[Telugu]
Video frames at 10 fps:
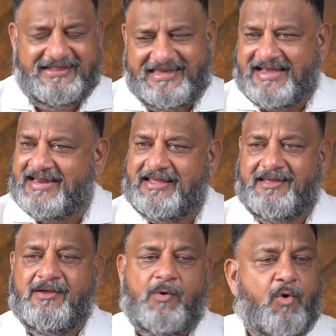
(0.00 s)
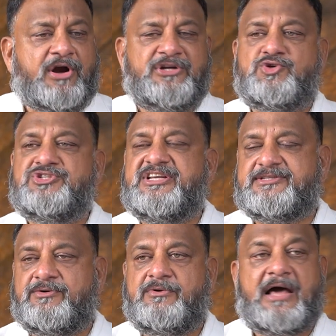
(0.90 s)
అంతేకాని ఒకరిని
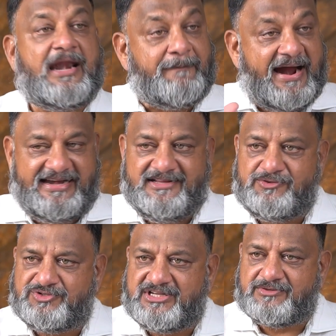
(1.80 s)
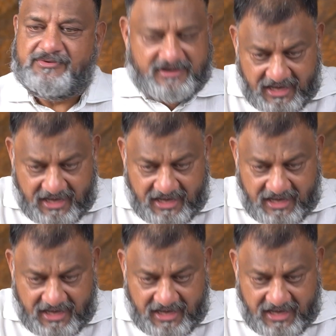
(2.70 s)
చూసేసాం అలా పార్టీని చూసేసాం